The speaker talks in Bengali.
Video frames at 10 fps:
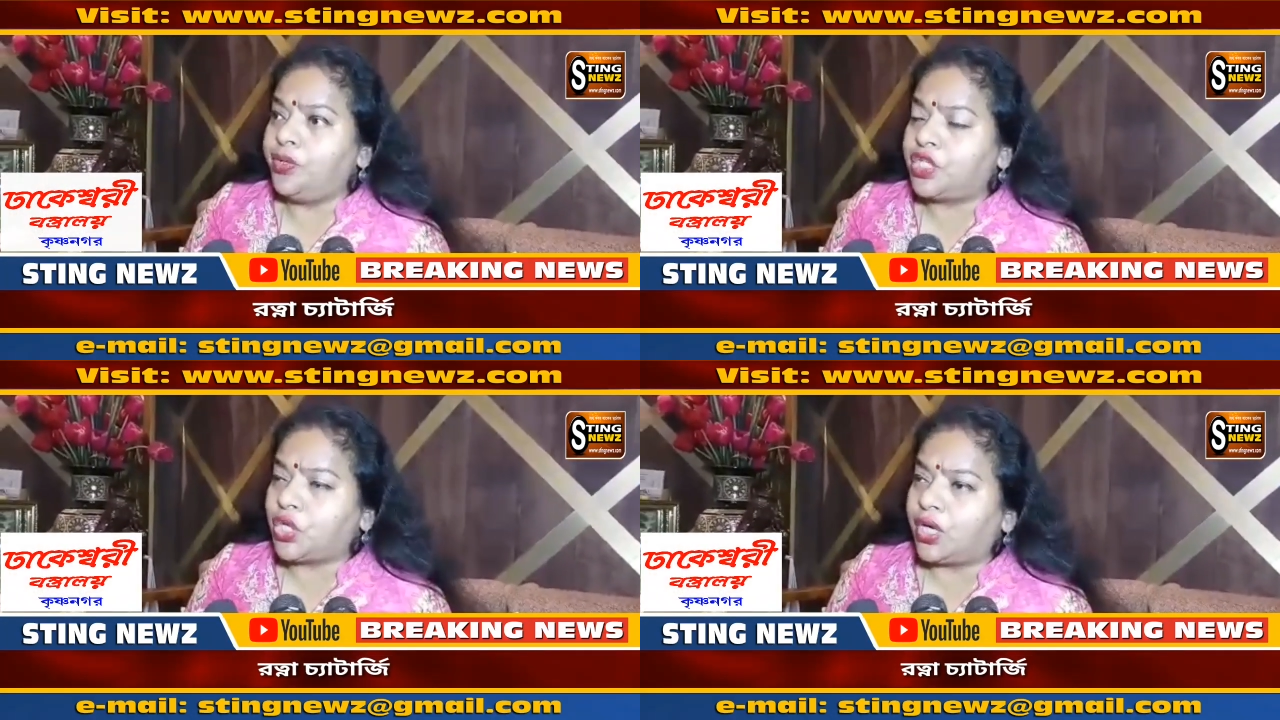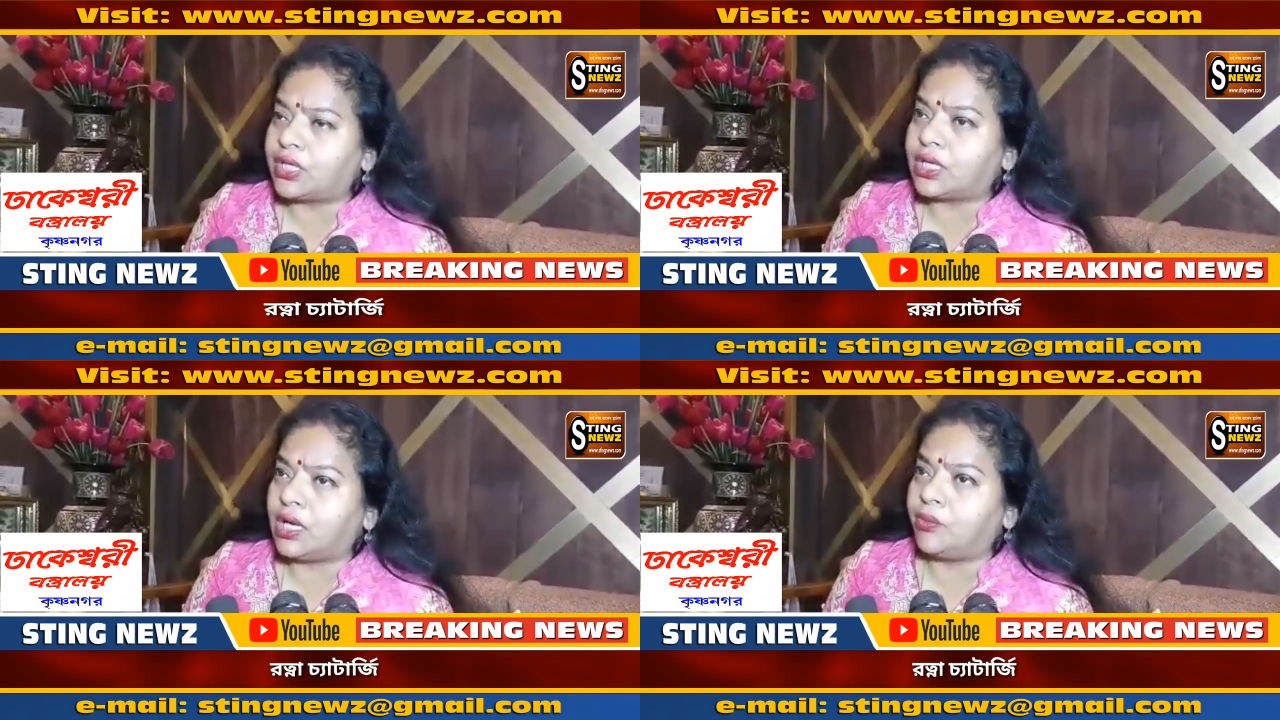
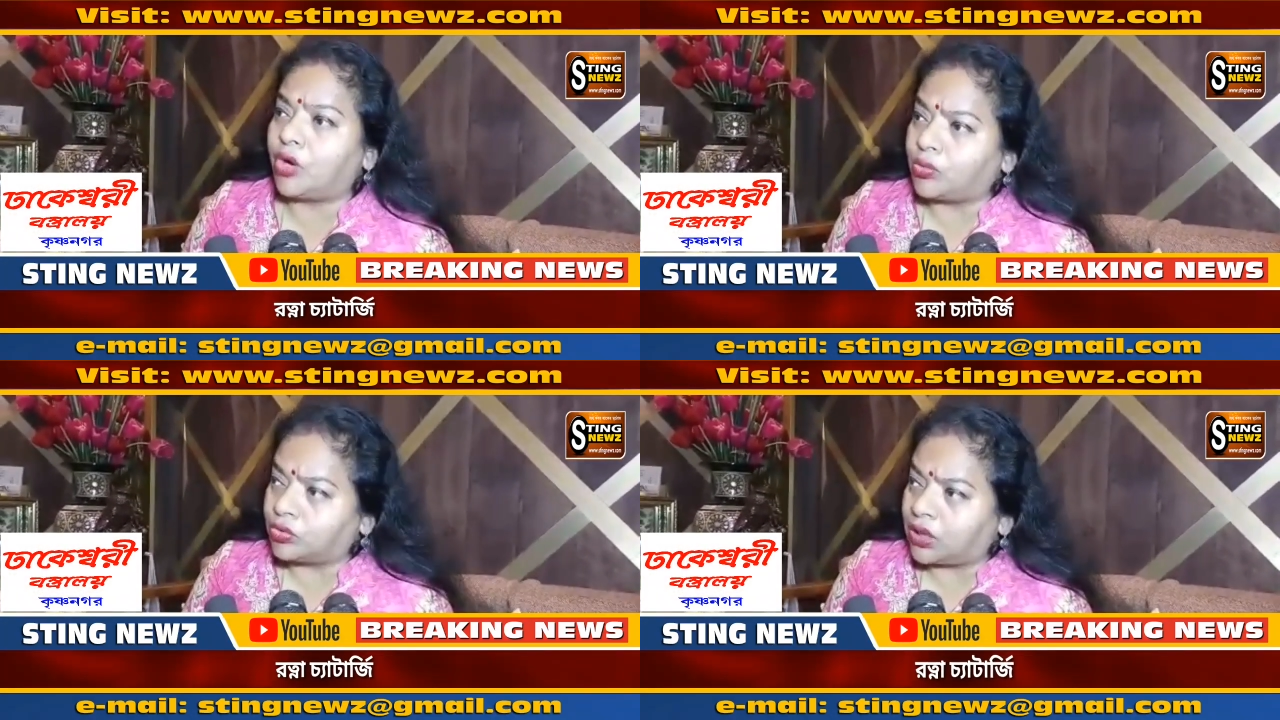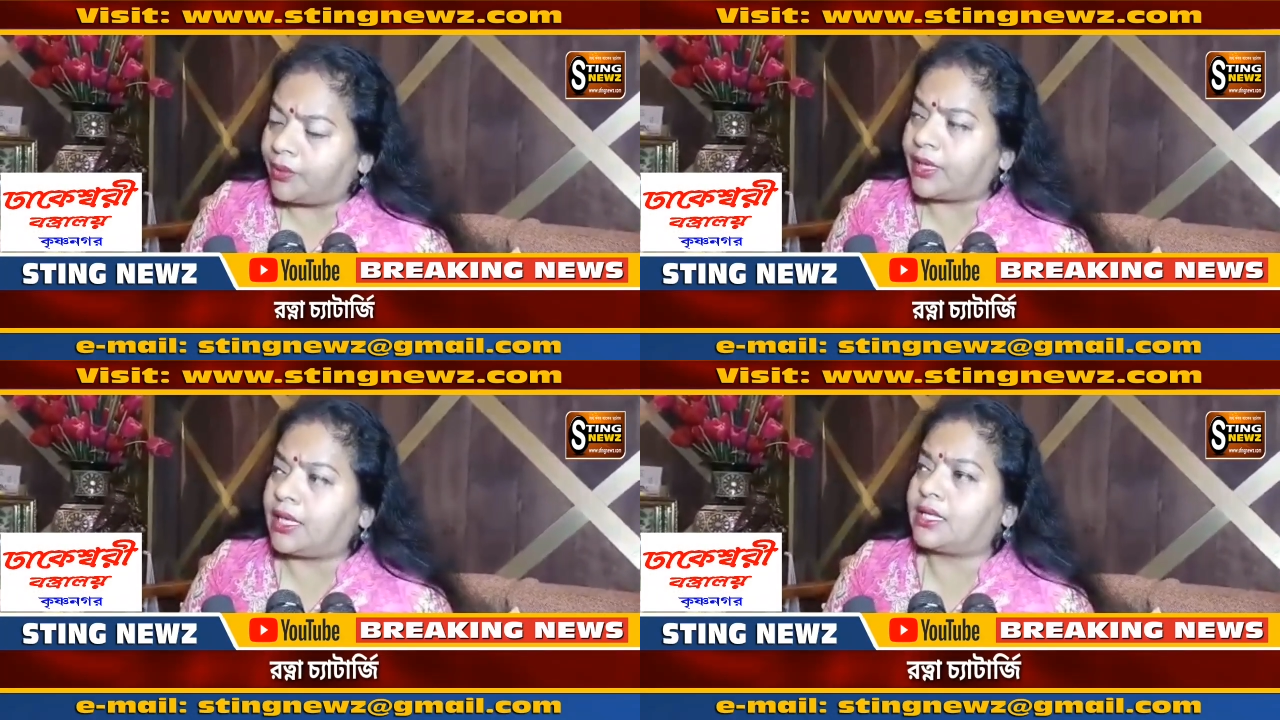বিষয়টা মমতা
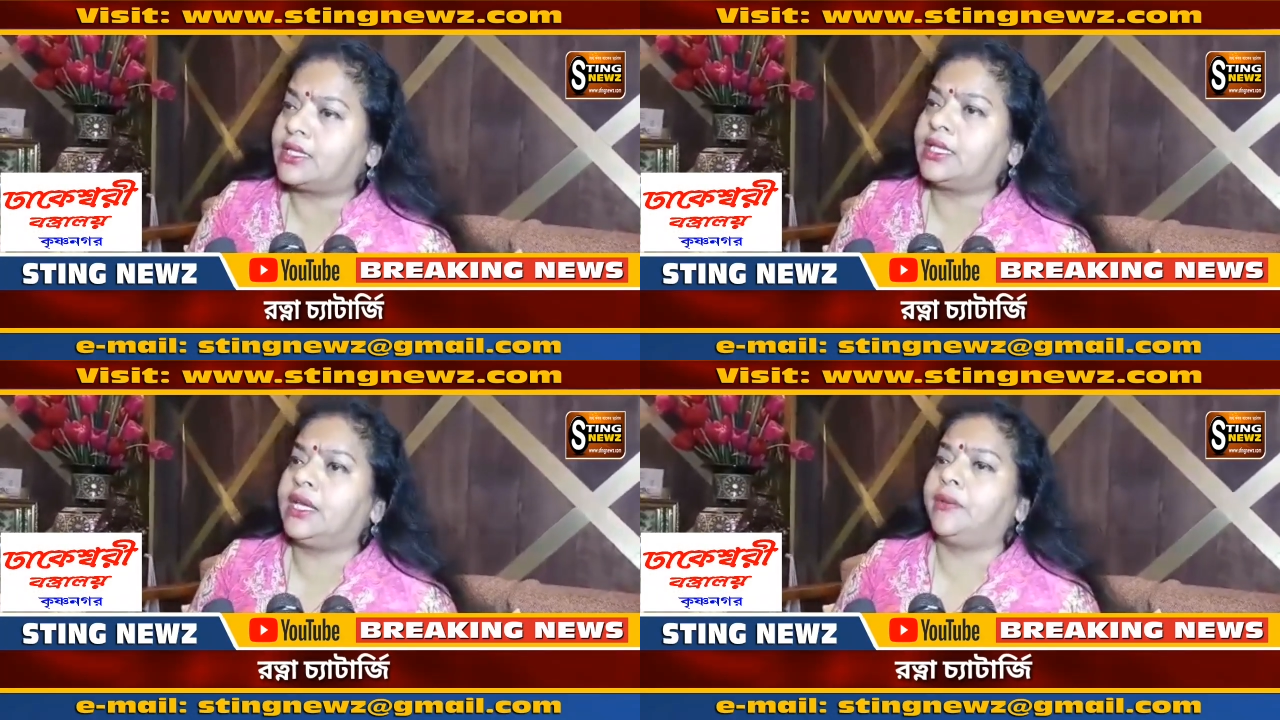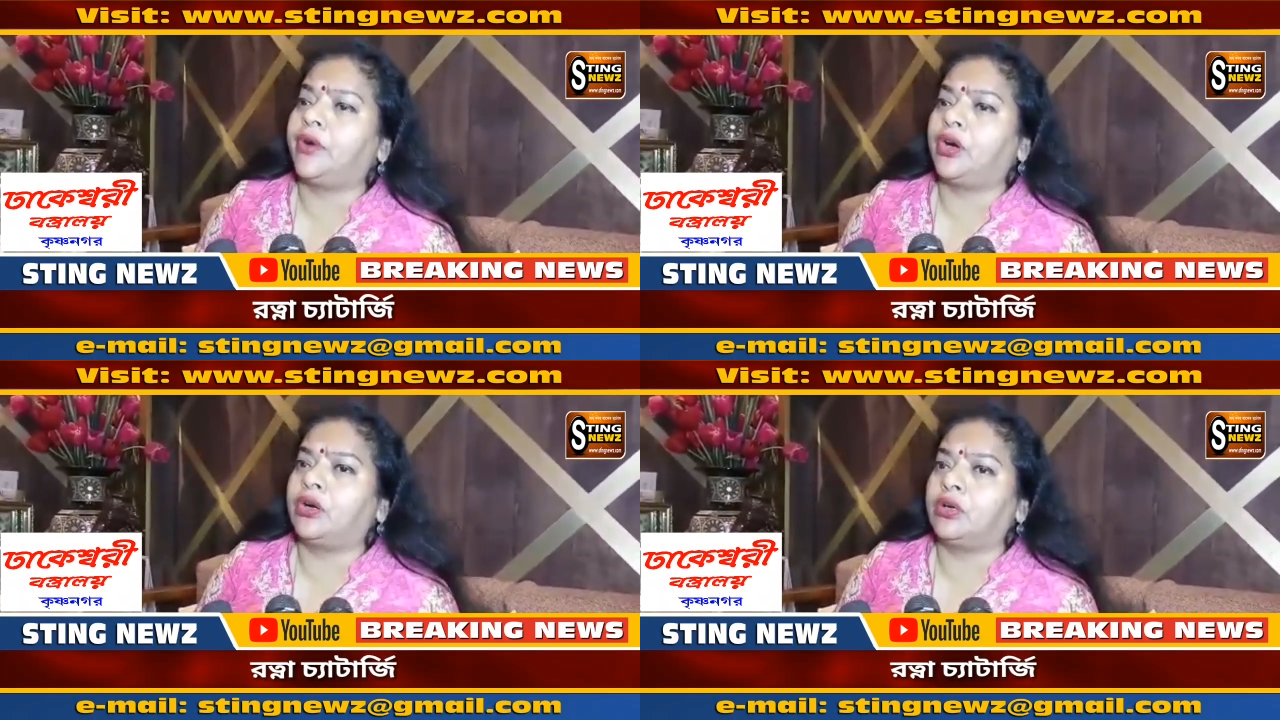ব্যানার্জি
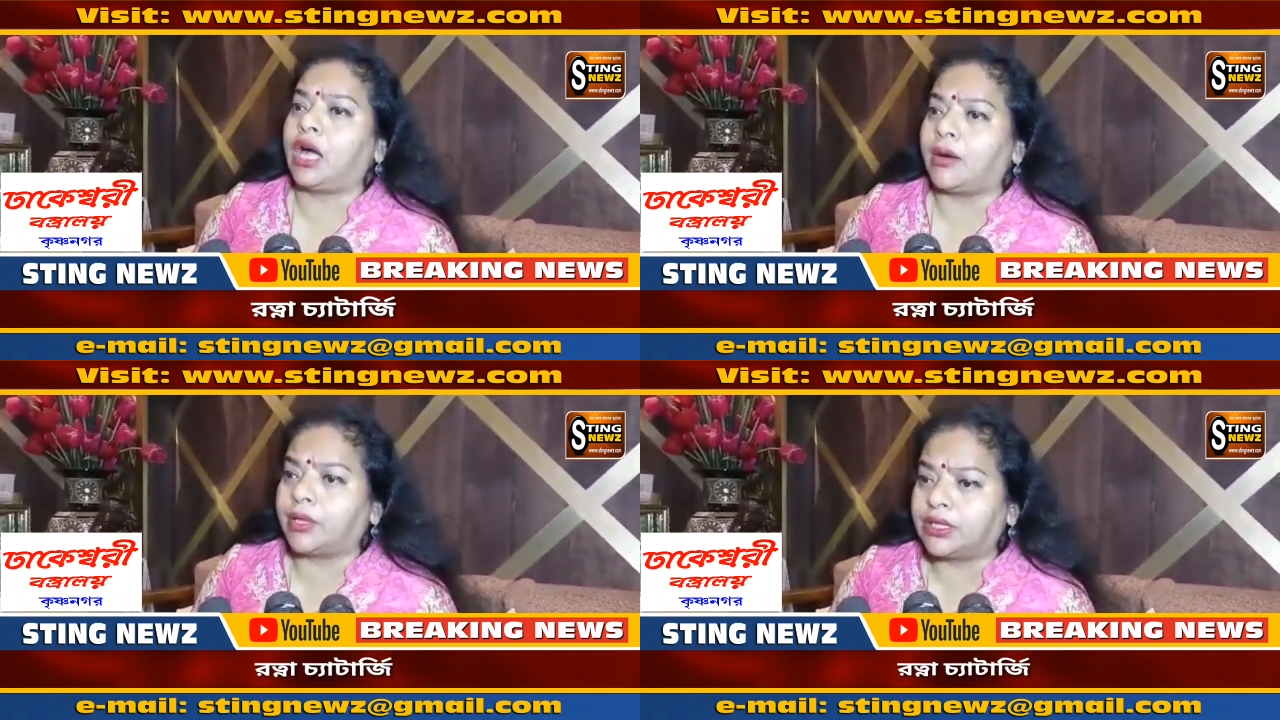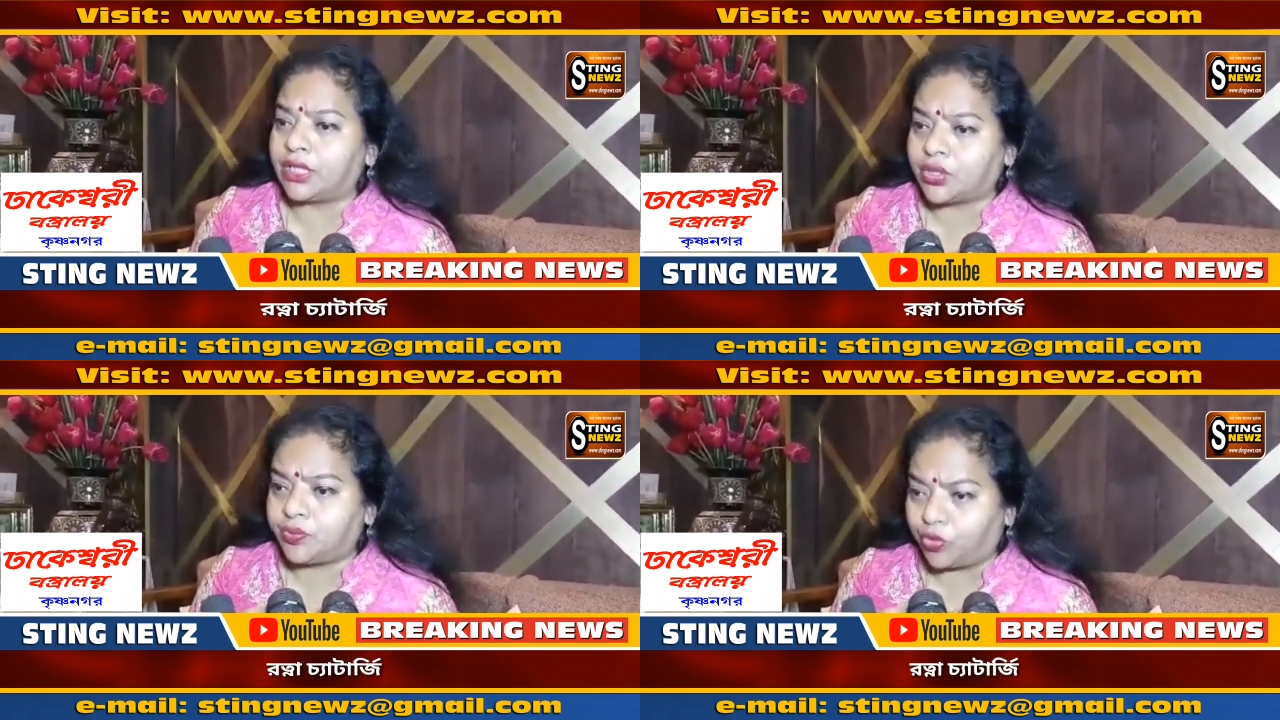এবং
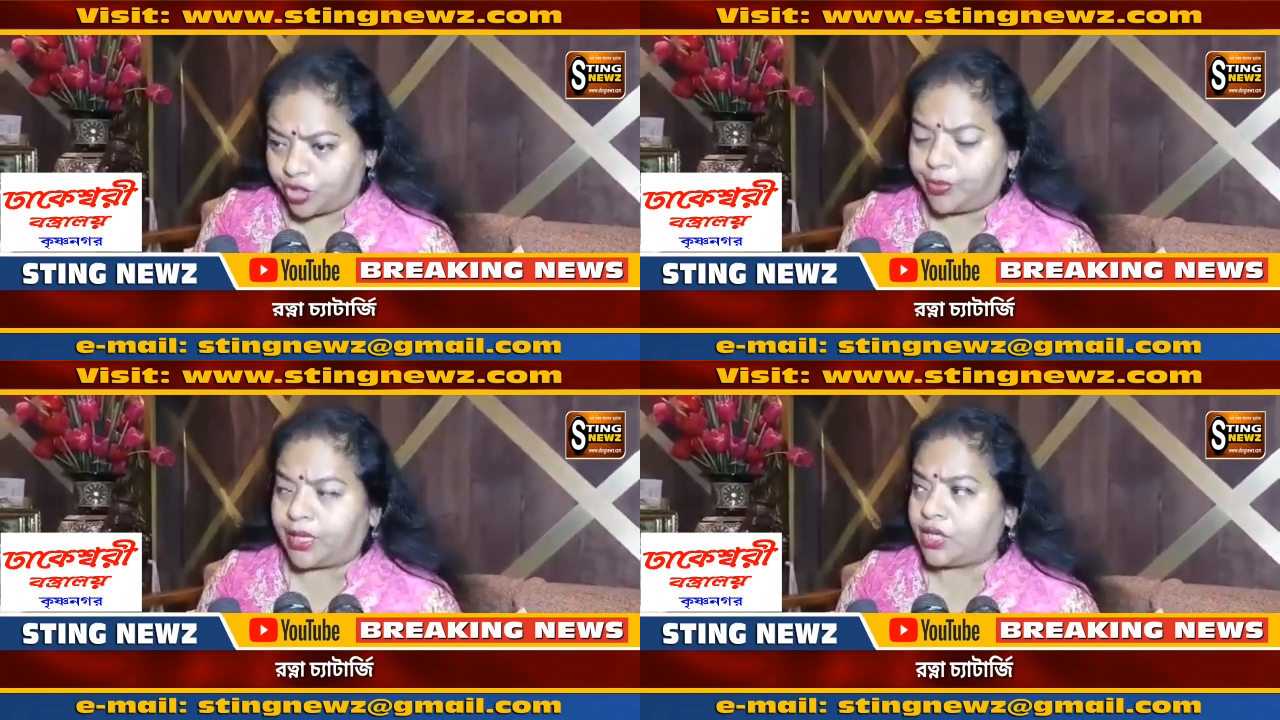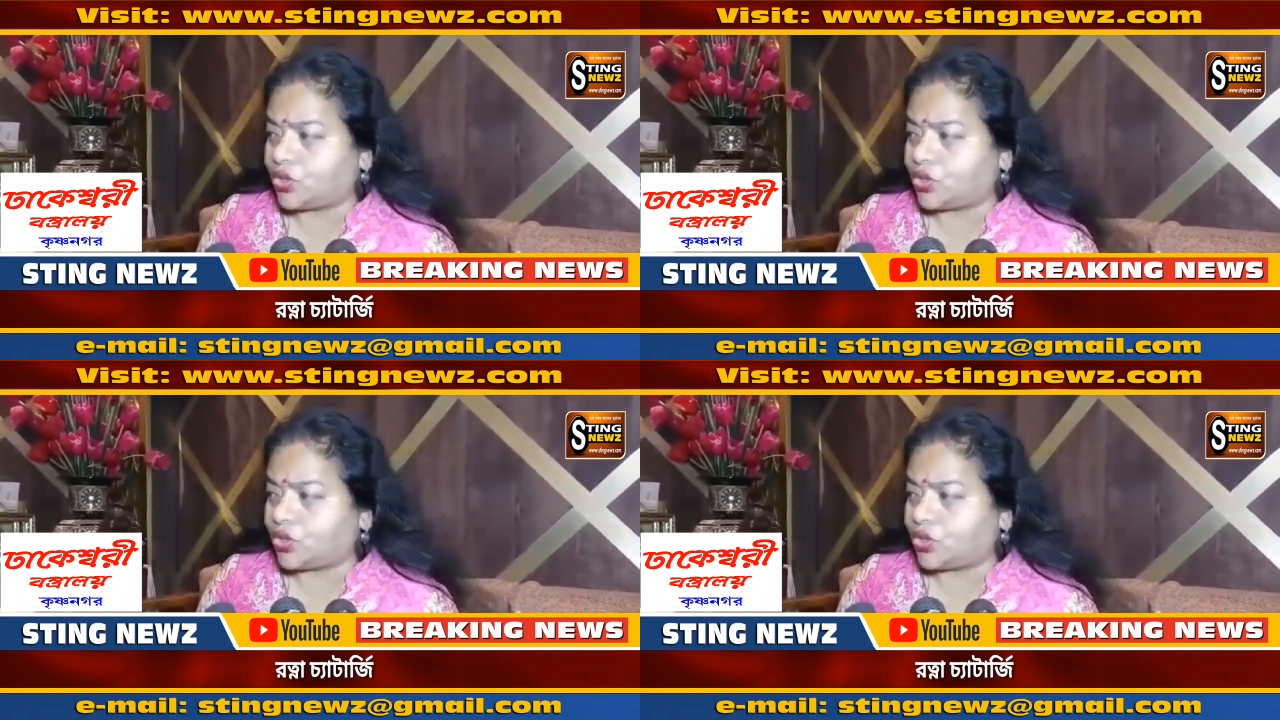আমাদের পরিবারের